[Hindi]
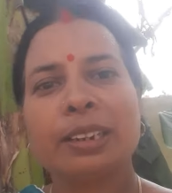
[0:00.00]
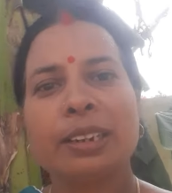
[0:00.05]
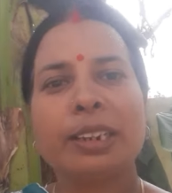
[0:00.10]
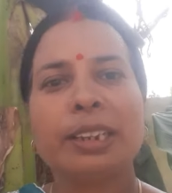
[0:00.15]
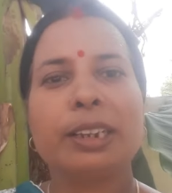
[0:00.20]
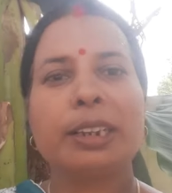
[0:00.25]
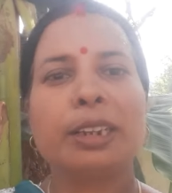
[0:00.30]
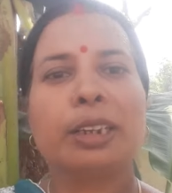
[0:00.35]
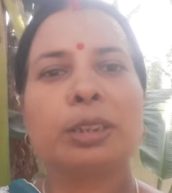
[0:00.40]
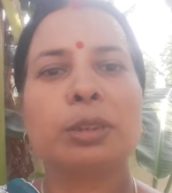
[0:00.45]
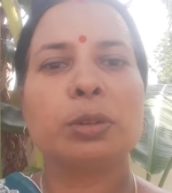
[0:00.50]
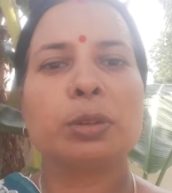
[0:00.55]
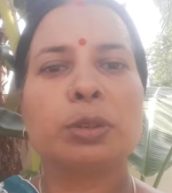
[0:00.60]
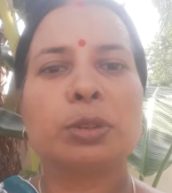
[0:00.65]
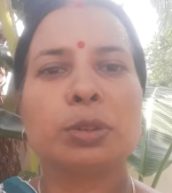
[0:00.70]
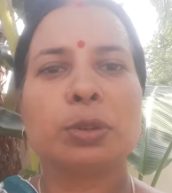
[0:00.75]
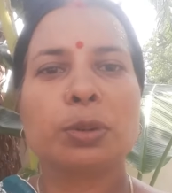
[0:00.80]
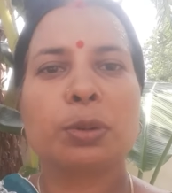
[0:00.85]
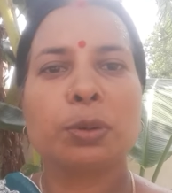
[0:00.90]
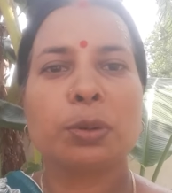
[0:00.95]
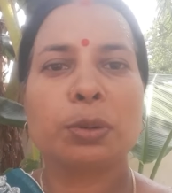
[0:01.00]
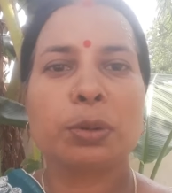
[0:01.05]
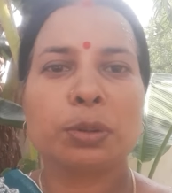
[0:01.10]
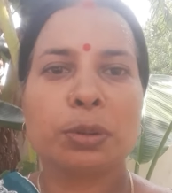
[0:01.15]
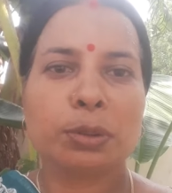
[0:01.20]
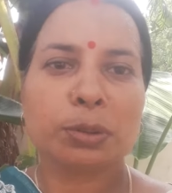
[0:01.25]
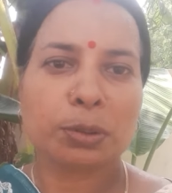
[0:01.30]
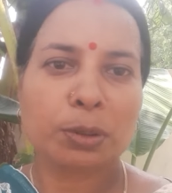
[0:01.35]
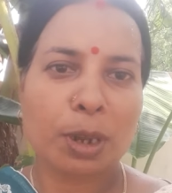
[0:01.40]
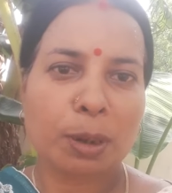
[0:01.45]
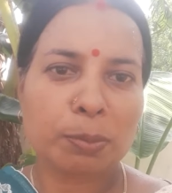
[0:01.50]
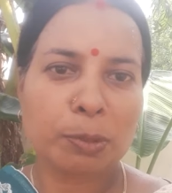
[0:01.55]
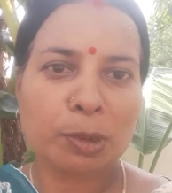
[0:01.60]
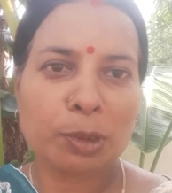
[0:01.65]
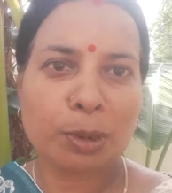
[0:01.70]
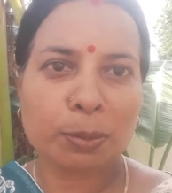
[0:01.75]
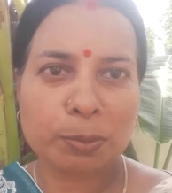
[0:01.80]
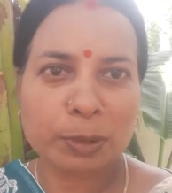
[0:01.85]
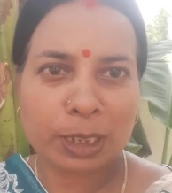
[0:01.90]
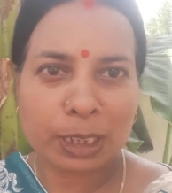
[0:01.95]
ठीक है दोस्तों तो आप लोग
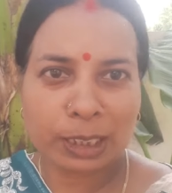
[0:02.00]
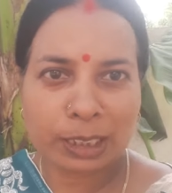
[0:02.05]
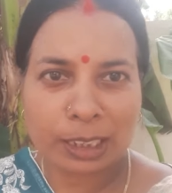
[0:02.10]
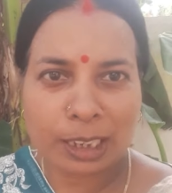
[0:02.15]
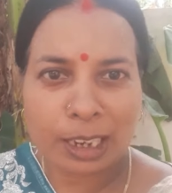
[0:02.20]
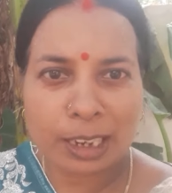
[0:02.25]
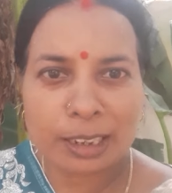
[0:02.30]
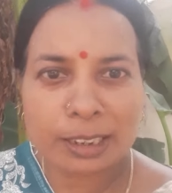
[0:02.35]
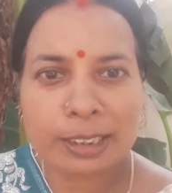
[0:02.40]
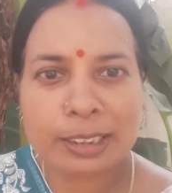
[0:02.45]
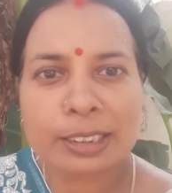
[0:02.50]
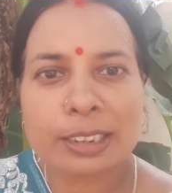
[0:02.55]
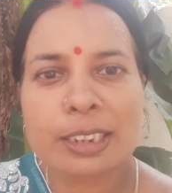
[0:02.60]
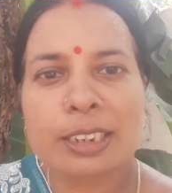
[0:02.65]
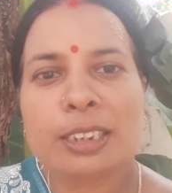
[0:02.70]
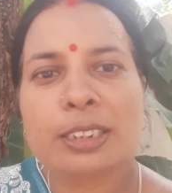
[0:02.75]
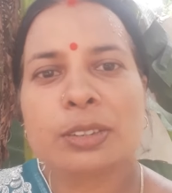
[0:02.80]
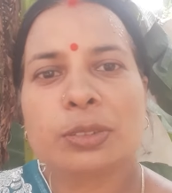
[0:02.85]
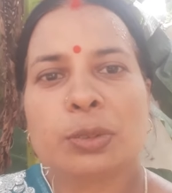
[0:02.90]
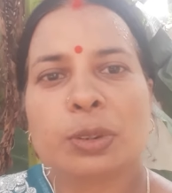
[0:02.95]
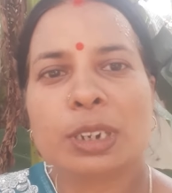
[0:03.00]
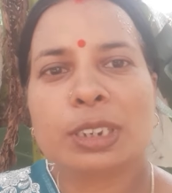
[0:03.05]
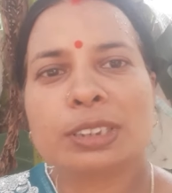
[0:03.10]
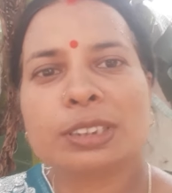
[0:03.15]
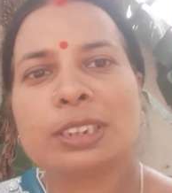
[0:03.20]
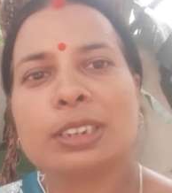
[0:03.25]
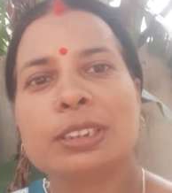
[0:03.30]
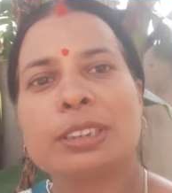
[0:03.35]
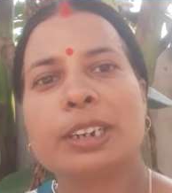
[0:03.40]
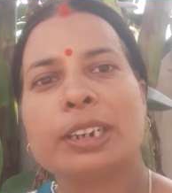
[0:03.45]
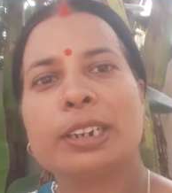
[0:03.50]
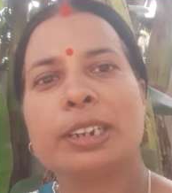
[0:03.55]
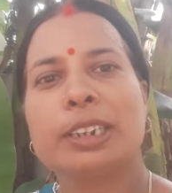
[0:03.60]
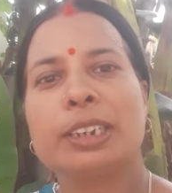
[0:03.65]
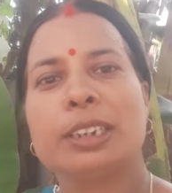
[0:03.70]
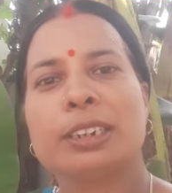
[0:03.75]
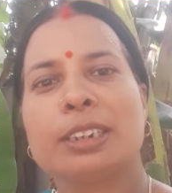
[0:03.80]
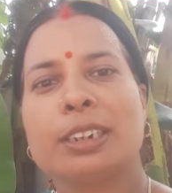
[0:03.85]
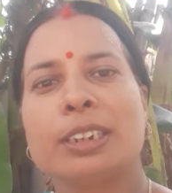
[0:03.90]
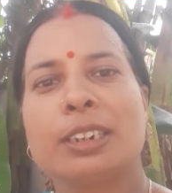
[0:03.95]
अपना ख्याल रखिए सुरक्षित
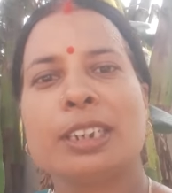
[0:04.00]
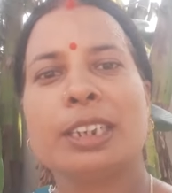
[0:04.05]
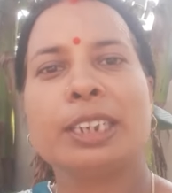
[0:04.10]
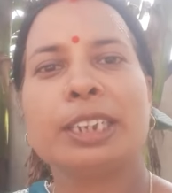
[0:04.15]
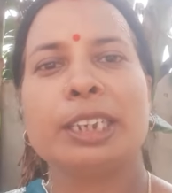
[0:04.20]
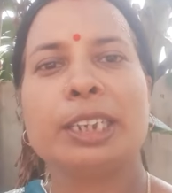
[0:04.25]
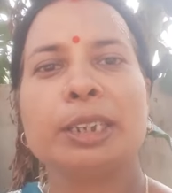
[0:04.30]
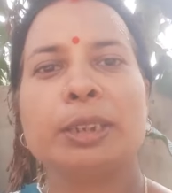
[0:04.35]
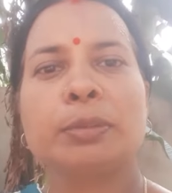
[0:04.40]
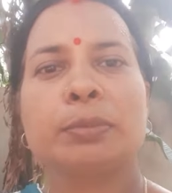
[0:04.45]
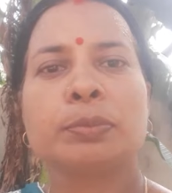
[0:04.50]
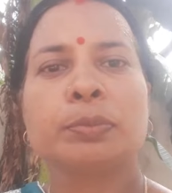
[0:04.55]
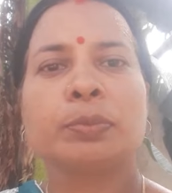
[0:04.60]
रहिए